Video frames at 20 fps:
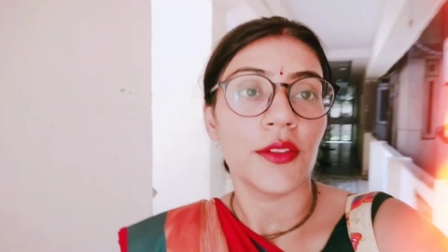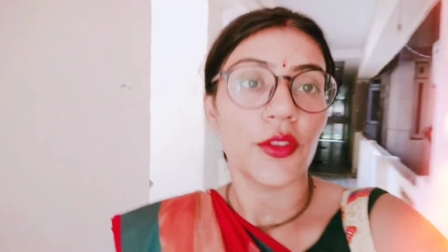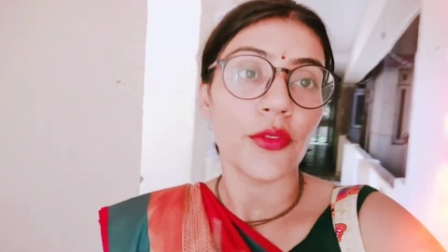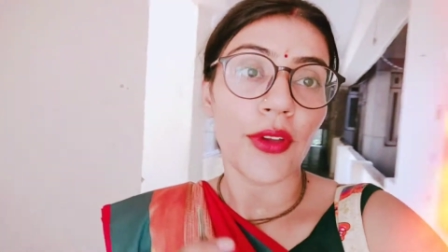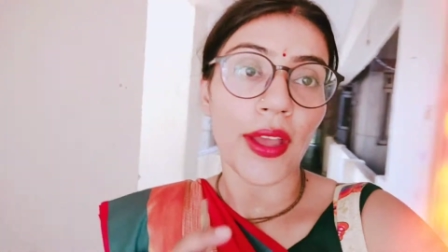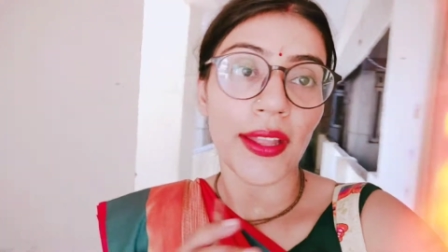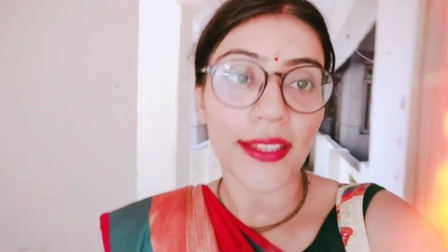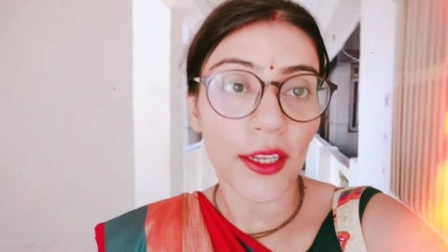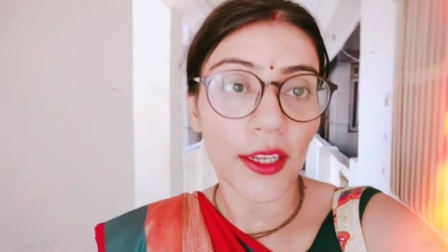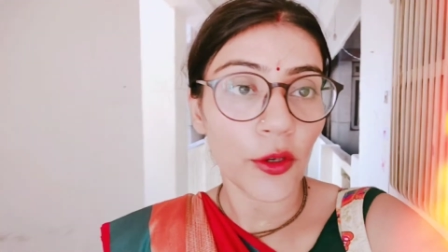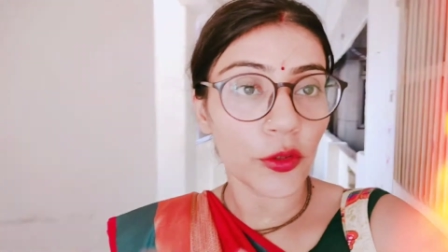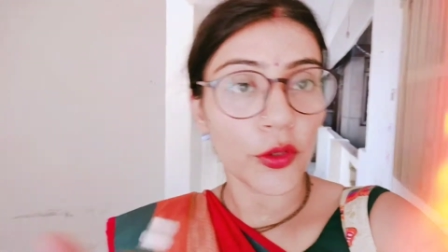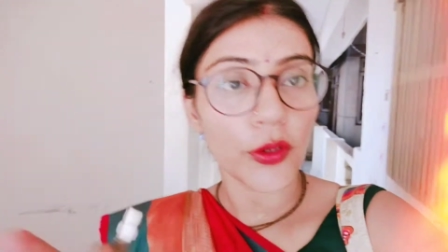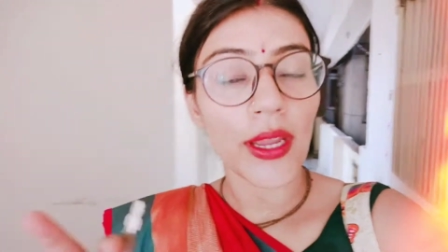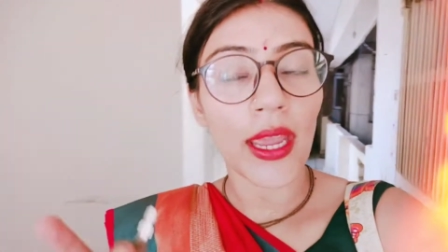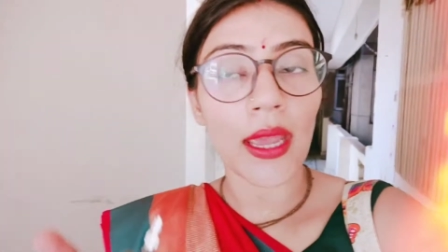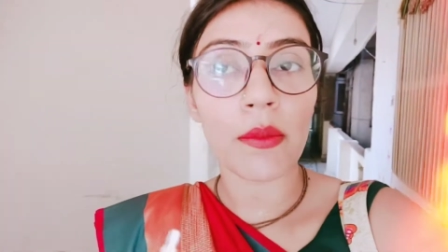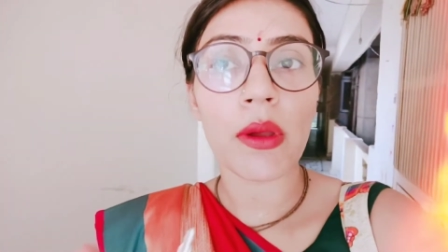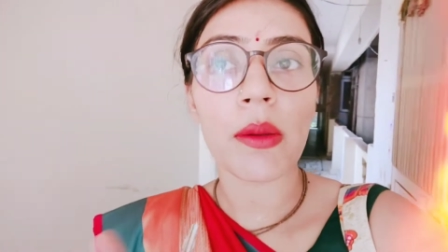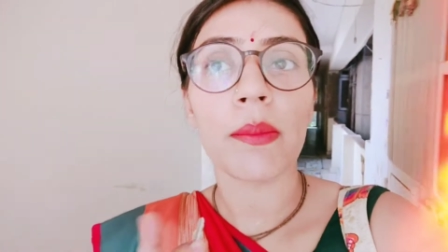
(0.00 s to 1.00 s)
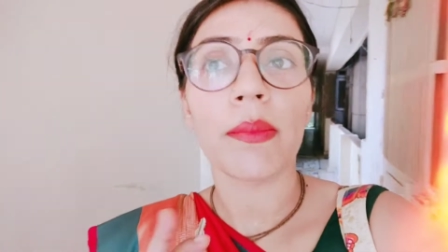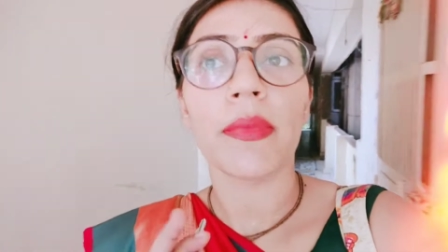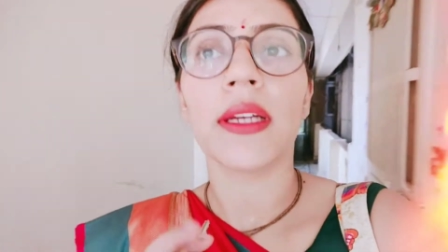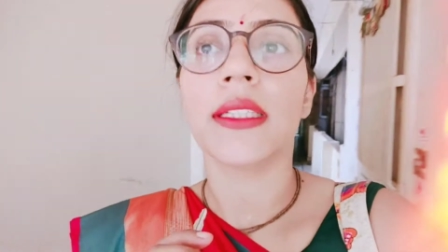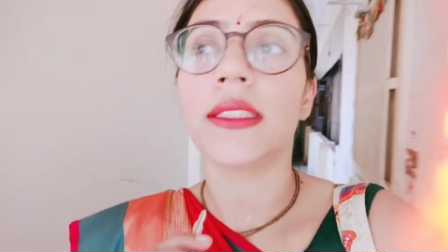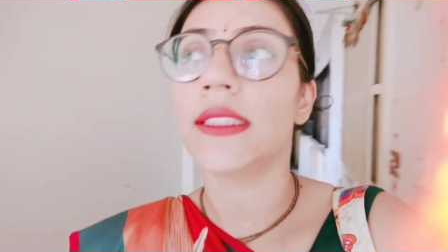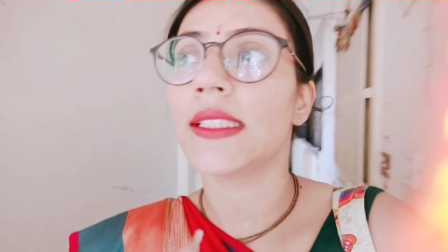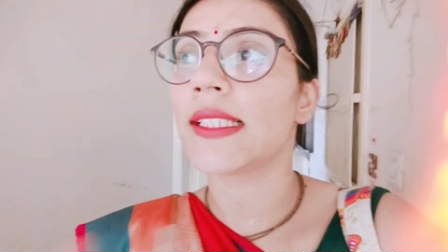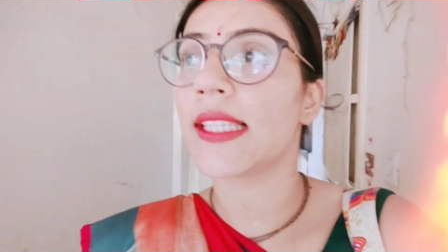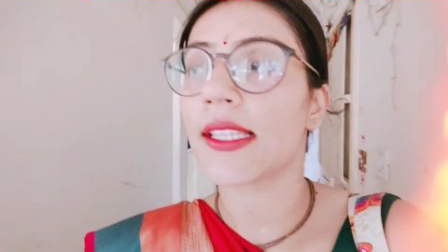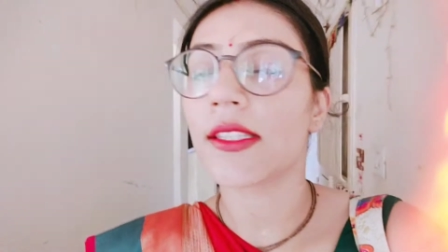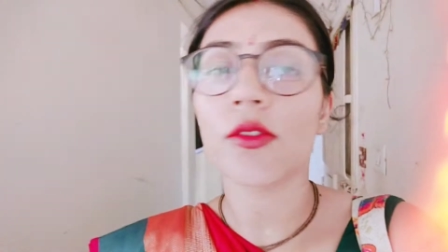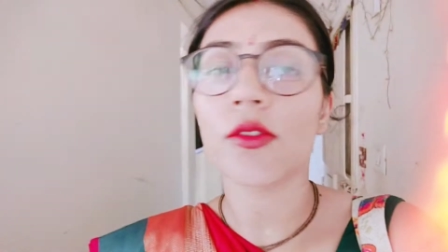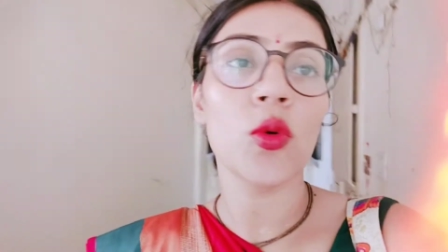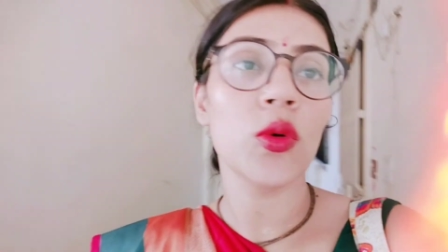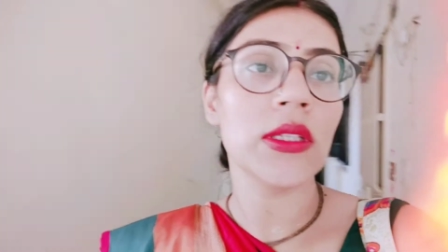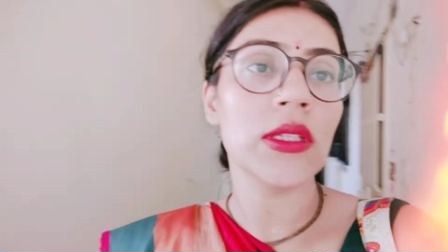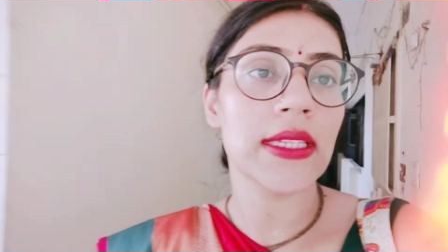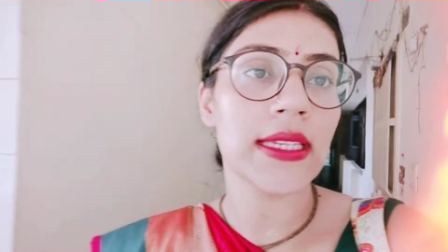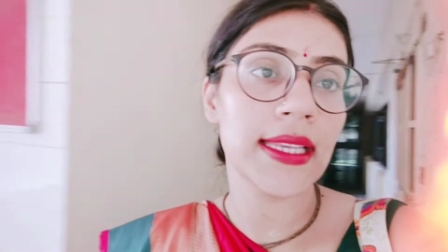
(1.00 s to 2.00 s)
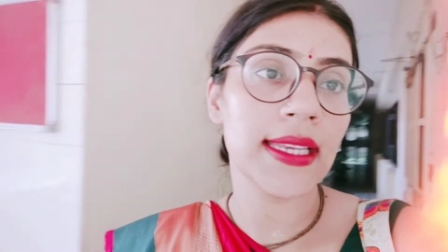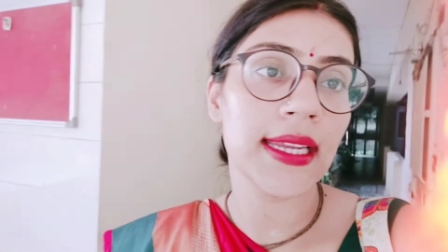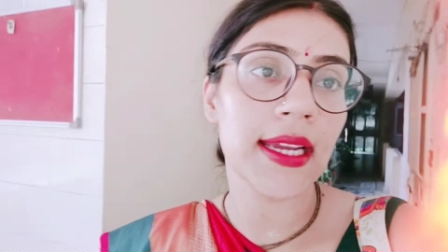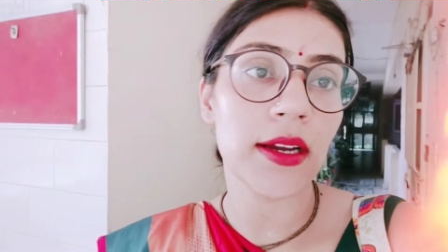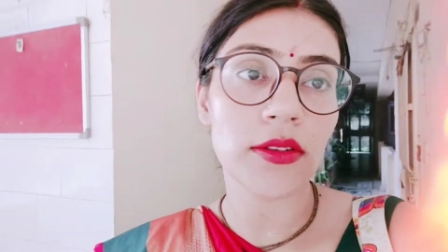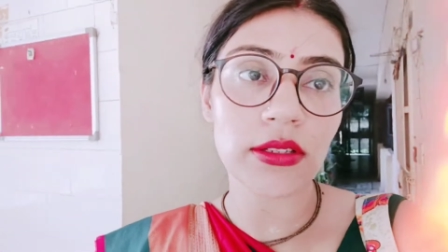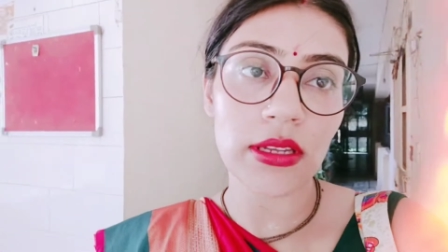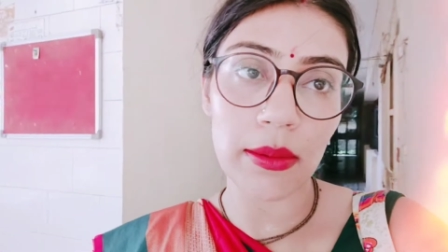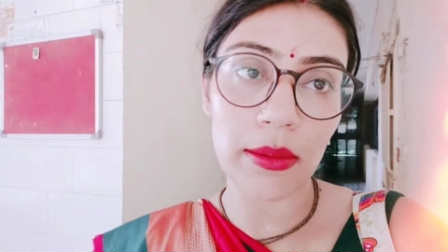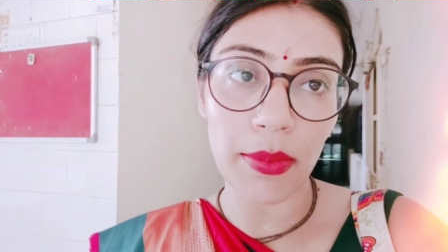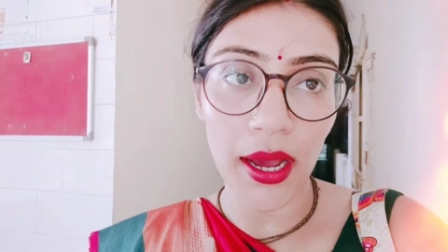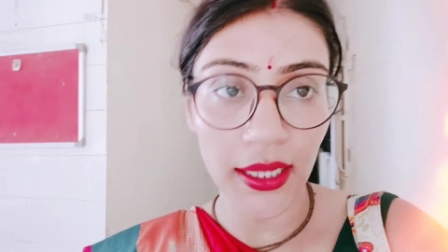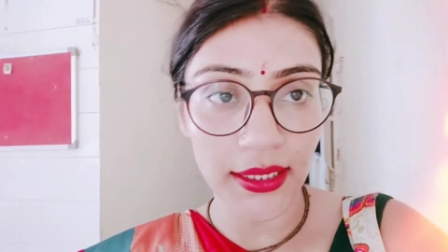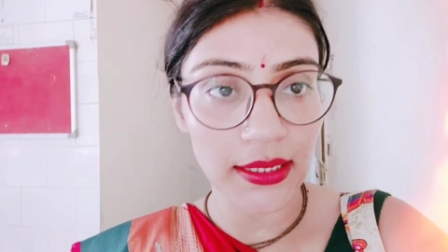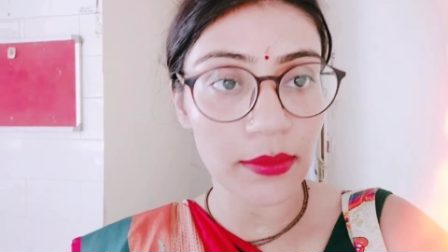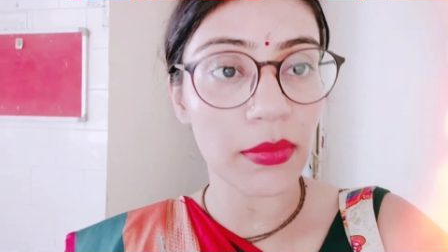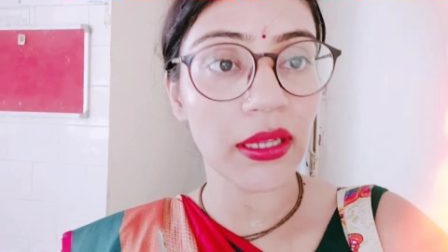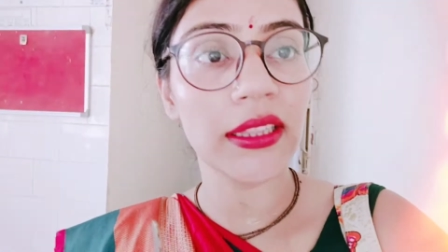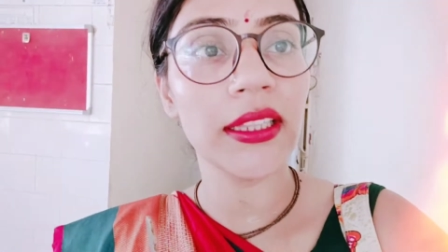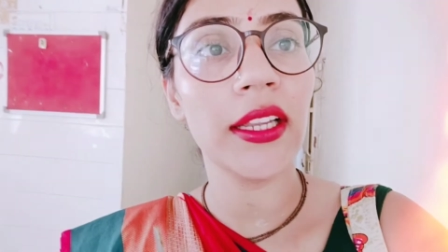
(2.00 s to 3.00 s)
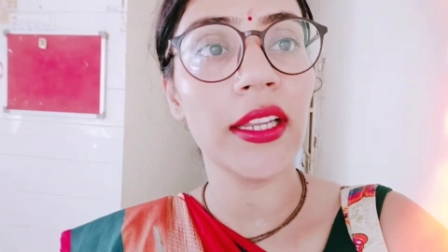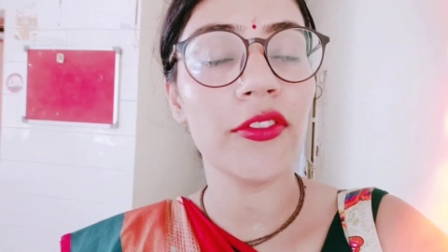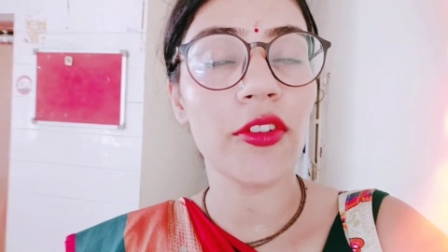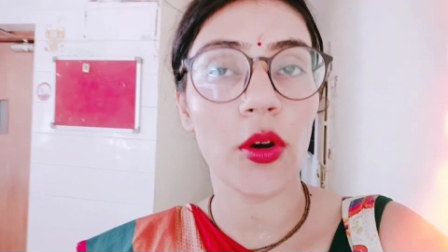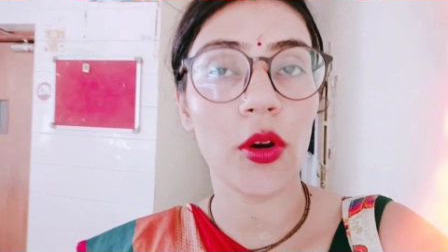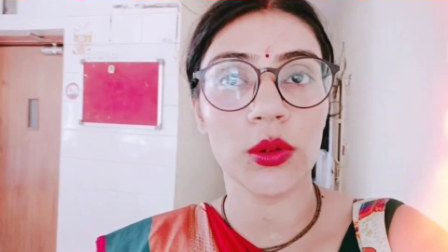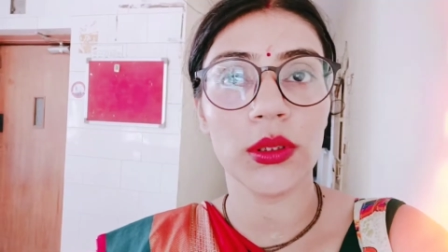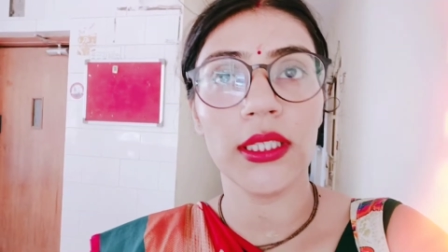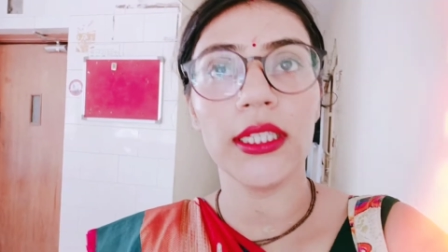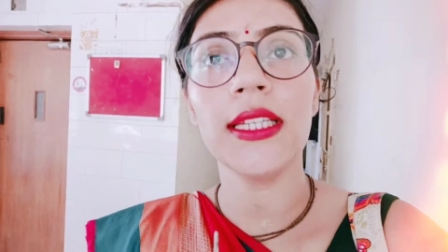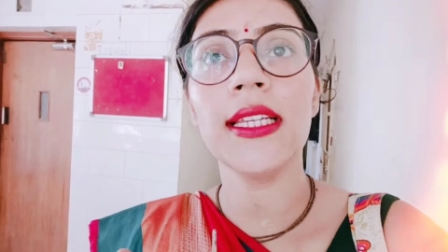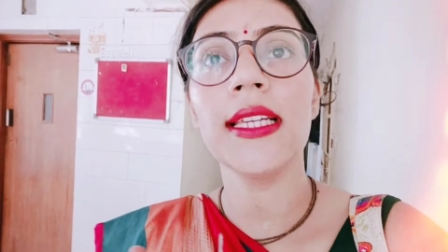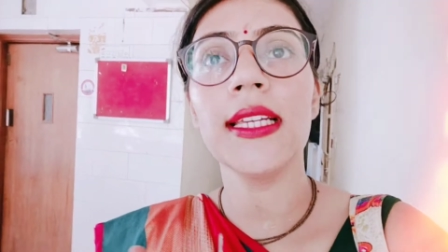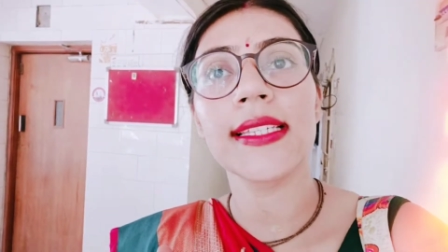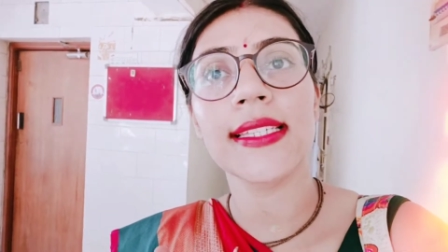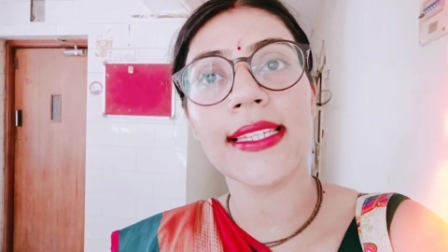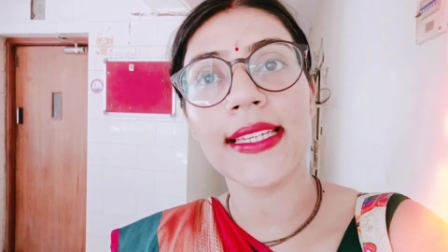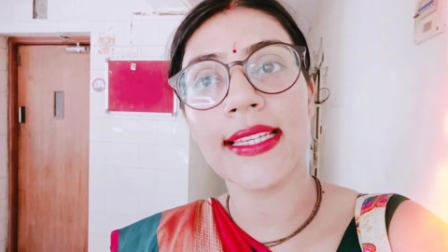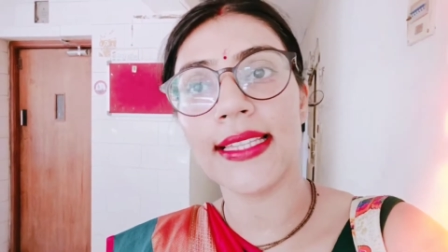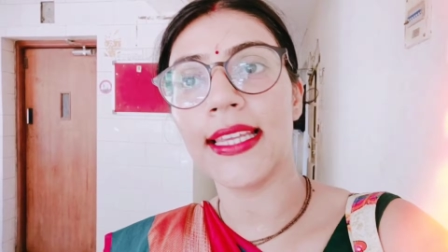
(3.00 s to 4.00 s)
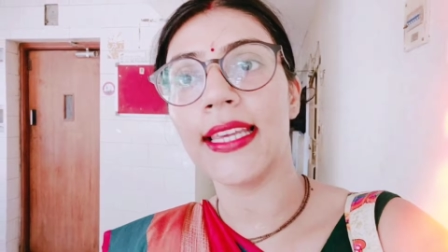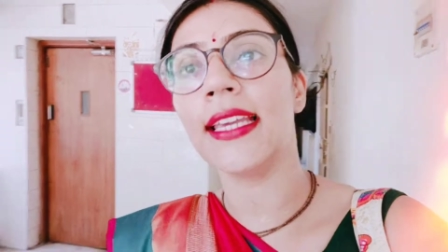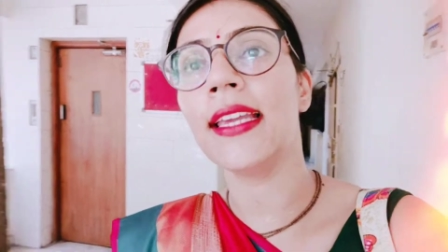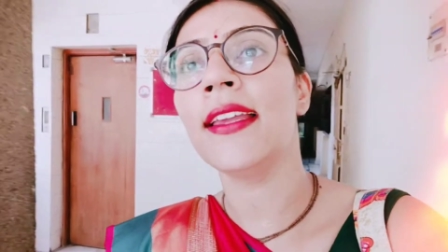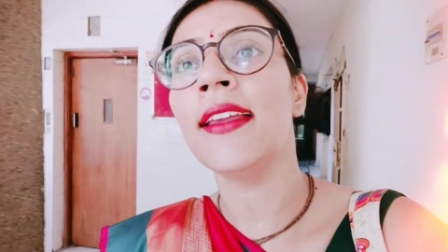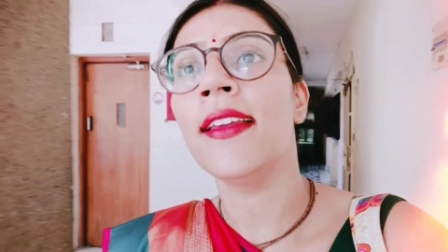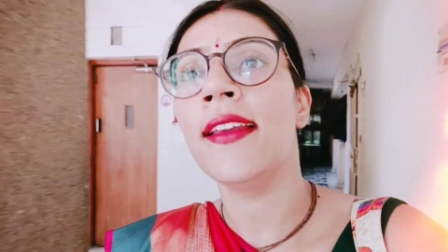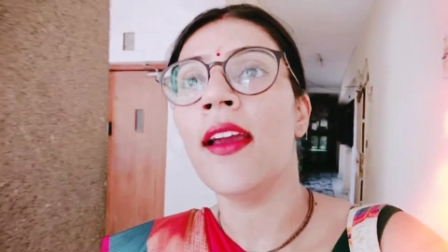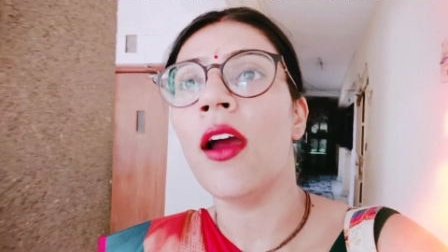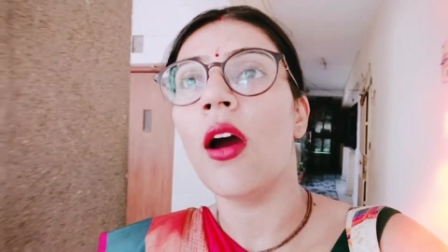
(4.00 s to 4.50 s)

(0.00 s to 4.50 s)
तो वैदिक को तो क्या है मैं जैसे स्कूल से लिया उसके बाद ही मंदिर जाऊँगी सीधे